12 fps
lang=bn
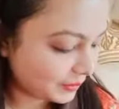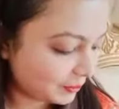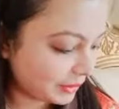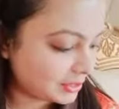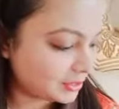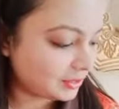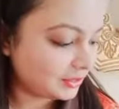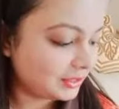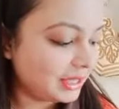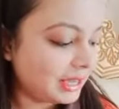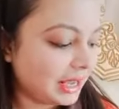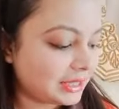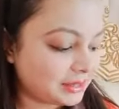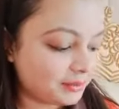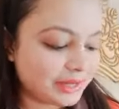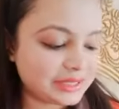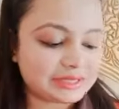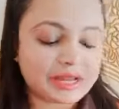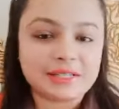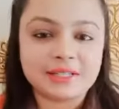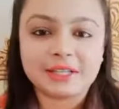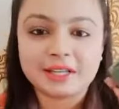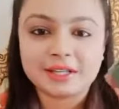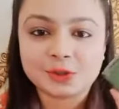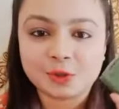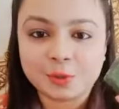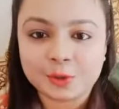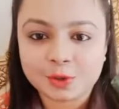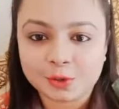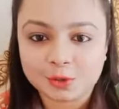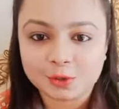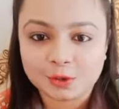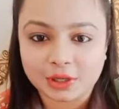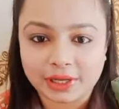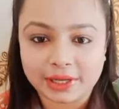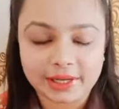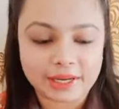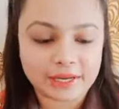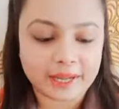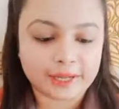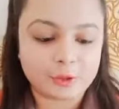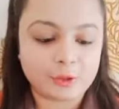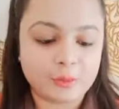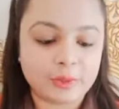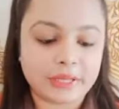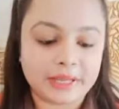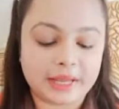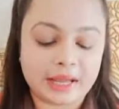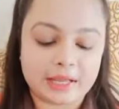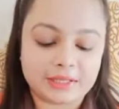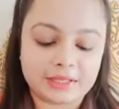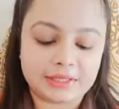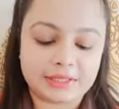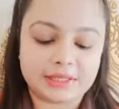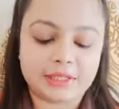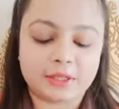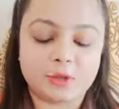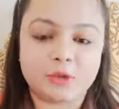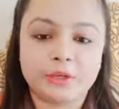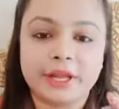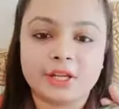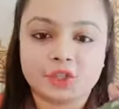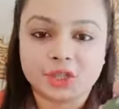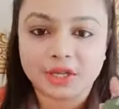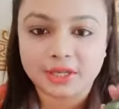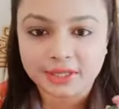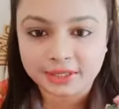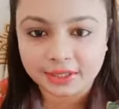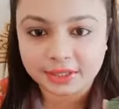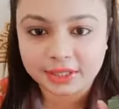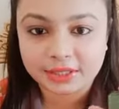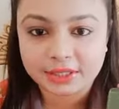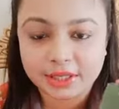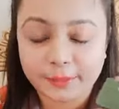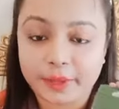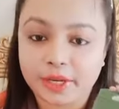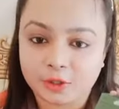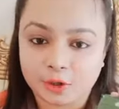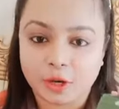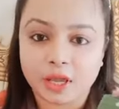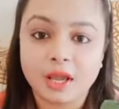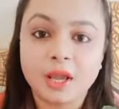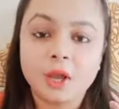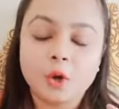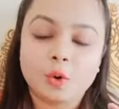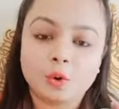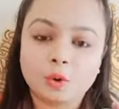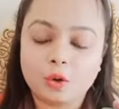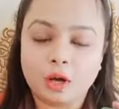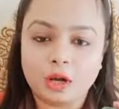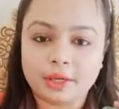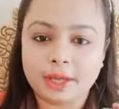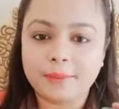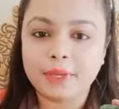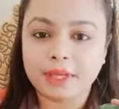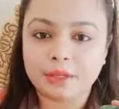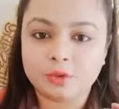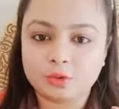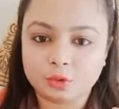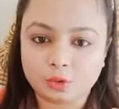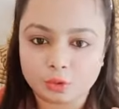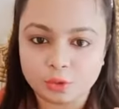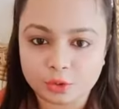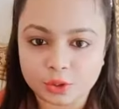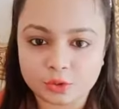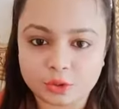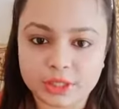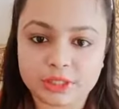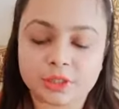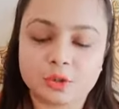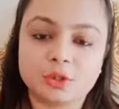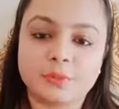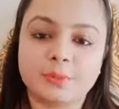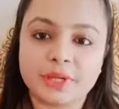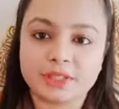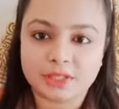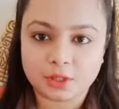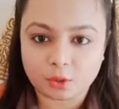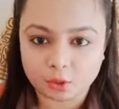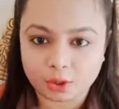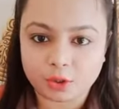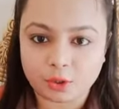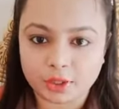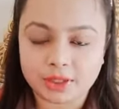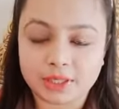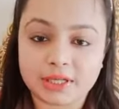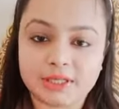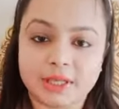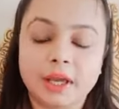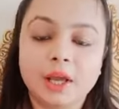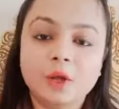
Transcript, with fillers: পাইছো আচ্ছা ব্রেস্ট টাইটেনিয়াম সোপ হচ্ছে দুশো টাকা এখানে একদমই লেখা আছে যে এটা কিন্তু ন্যাচারাল ইনগ্রিডিয়েন্টস দিয়ে মেড করা কোনো কেমিক্যাল যুক্ত কোনো কিছু নাই যেটা হচ্ছে ব্রেস্টের ক্ষতি করে ঠিক আছে